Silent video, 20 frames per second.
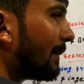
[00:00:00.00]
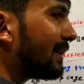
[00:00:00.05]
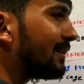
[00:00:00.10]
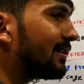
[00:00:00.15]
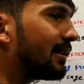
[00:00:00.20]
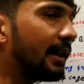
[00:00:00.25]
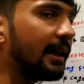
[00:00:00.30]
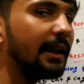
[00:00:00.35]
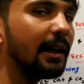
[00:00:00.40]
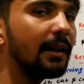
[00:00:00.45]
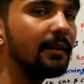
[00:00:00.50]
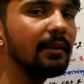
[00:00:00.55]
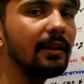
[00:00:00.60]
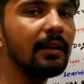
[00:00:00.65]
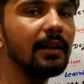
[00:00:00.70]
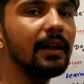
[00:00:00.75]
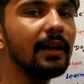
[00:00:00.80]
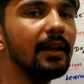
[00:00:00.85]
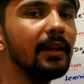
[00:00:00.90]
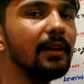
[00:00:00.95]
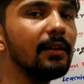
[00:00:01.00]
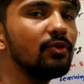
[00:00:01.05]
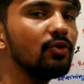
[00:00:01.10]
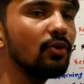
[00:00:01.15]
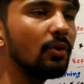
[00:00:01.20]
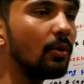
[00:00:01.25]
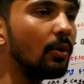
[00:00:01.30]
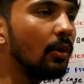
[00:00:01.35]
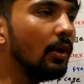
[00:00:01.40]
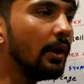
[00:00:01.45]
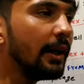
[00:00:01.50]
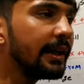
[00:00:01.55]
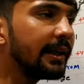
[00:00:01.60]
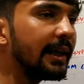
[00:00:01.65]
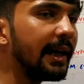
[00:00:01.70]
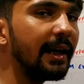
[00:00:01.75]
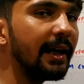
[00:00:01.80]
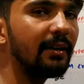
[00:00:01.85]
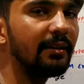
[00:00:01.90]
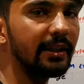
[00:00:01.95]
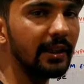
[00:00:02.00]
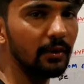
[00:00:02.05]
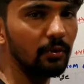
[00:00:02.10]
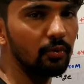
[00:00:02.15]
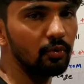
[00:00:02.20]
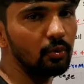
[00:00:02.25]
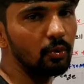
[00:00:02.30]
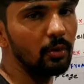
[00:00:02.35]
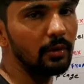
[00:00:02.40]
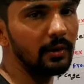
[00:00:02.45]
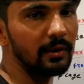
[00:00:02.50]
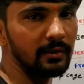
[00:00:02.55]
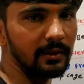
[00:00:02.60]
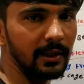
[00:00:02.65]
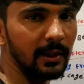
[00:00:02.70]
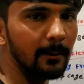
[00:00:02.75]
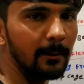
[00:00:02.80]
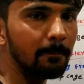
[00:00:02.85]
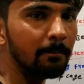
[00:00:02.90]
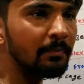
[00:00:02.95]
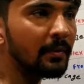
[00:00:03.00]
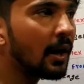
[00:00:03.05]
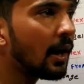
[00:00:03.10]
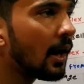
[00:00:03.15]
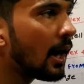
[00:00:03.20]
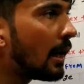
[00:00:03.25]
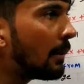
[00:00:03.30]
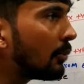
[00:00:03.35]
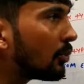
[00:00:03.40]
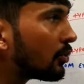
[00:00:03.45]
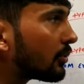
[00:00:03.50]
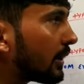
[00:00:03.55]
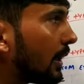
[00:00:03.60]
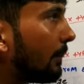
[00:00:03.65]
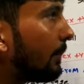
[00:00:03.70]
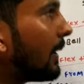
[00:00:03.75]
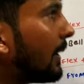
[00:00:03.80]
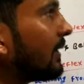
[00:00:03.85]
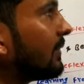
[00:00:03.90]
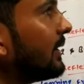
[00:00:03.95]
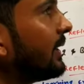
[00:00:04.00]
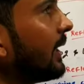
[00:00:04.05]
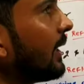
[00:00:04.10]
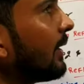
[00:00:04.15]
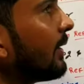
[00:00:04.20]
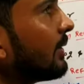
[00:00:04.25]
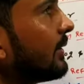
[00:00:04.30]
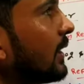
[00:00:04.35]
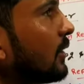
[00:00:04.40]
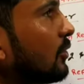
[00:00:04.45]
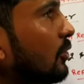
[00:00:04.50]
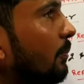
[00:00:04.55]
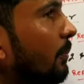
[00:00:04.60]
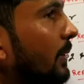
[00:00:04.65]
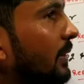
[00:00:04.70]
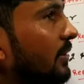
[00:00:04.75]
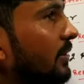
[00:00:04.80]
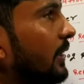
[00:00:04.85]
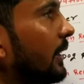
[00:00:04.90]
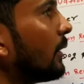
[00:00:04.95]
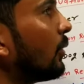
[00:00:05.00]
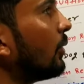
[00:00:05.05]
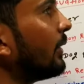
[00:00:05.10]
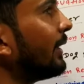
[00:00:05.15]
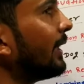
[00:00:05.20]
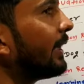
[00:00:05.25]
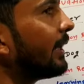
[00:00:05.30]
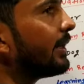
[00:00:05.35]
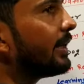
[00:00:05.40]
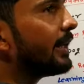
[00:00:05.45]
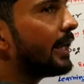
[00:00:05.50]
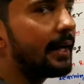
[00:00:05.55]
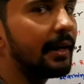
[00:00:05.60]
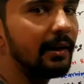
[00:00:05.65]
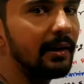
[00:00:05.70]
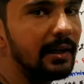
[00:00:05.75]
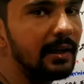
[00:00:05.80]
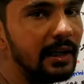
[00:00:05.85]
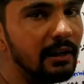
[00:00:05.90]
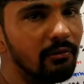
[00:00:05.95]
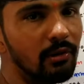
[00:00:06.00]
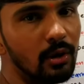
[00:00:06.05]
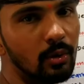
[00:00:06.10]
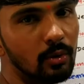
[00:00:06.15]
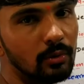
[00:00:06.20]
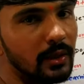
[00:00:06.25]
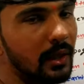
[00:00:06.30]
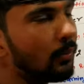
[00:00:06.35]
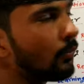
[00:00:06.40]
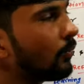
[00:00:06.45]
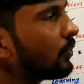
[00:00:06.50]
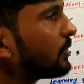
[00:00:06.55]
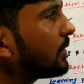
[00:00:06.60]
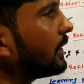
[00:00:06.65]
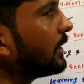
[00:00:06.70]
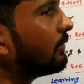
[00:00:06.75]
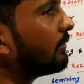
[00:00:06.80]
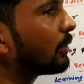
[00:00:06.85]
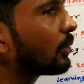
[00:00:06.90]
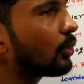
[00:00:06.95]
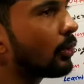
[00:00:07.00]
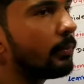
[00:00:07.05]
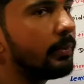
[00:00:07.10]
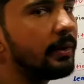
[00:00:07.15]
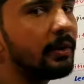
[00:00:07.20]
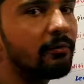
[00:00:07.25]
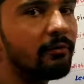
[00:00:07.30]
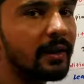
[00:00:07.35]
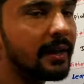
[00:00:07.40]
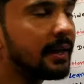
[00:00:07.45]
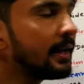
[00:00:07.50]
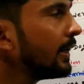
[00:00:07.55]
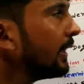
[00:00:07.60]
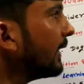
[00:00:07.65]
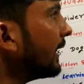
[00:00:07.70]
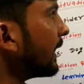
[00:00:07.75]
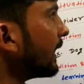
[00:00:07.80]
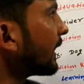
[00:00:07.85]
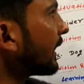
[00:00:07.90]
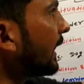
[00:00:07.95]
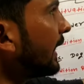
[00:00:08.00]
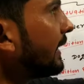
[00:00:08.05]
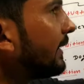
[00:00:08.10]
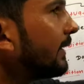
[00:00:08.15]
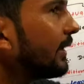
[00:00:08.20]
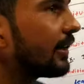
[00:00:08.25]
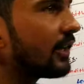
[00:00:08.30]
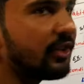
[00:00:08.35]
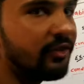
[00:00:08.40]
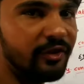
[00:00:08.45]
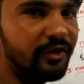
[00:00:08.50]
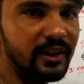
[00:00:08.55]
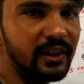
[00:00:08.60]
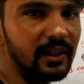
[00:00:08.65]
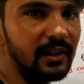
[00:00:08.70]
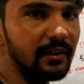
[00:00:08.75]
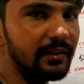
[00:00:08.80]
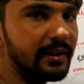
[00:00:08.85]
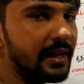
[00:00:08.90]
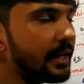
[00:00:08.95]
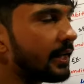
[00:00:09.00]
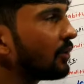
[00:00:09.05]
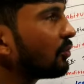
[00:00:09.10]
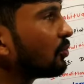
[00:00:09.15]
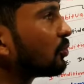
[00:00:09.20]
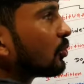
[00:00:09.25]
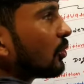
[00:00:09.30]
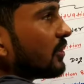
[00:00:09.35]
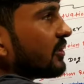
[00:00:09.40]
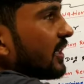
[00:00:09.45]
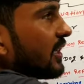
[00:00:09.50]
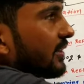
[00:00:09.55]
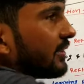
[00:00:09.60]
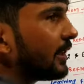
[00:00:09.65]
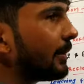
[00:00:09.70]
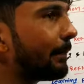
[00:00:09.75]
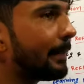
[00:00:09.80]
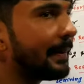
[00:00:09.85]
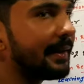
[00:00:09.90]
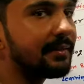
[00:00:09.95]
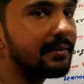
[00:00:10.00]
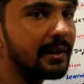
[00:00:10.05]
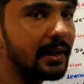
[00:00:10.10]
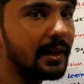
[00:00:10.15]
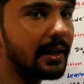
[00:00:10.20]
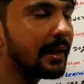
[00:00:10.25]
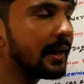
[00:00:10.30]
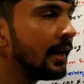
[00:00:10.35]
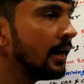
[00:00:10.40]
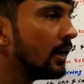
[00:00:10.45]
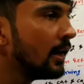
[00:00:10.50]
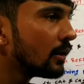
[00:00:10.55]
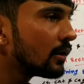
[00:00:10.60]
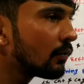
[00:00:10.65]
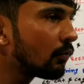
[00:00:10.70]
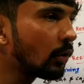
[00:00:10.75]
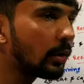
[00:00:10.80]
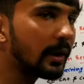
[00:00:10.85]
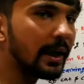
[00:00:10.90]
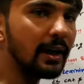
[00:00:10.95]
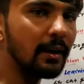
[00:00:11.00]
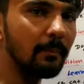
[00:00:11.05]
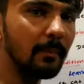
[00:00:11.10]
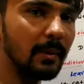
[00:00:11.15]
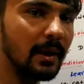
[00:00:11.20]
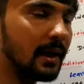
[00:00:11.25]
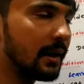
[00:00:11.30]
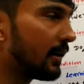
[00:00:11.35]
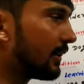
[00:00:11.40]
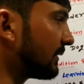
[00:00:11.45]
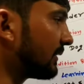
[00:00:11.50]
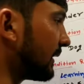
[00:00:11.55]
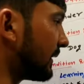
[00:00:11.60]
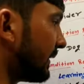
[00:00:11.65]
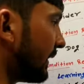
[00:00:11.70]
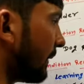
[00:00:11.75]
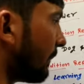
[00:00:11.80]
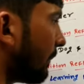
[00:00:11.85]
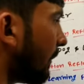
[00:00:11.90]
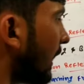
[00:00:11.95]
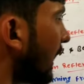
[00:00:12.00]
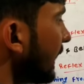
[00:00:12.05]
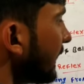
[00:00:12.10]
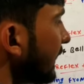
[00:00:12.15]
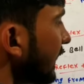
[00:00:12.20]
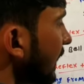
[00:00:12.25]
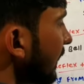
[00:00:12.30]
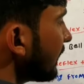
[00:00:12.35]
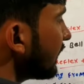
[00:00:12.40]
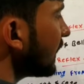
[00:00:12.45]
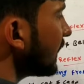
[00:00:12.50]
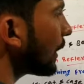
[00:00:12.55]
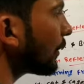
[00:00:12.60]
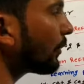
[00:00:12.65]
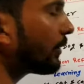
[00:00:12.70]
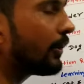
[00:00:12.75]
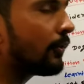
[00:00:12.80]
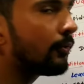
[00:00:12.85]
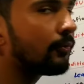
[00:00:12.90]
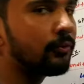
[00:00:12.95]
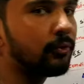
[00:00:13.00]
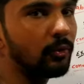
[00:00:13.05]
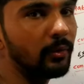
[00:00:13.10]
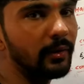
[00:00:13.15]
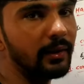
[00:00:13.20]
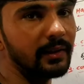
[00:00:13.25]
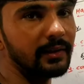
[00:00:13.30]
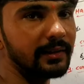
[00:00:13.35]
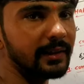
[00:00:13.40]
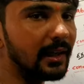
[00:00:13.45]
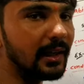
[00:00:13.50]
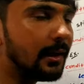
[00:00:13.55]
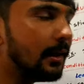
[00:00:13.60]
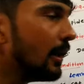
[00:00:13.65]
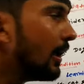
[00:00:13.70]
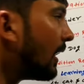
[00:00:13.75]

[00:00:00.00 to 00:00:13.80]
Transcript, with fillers: पिंजरे के अंदर एक जो केट थी उसको रख दिया अब उसके पास ही क्या रख दिया जो पिंजरे खुलने के लिए एक लीवर होता है उस लीवर को भी वही कहीं ना कहीं फिट कर दिया कि उसको जैसे ही प्रेस करेंगे तो वो केट बाहर आ सकती है बाहर क्या रख दिया उन्होंने फूड रख दिया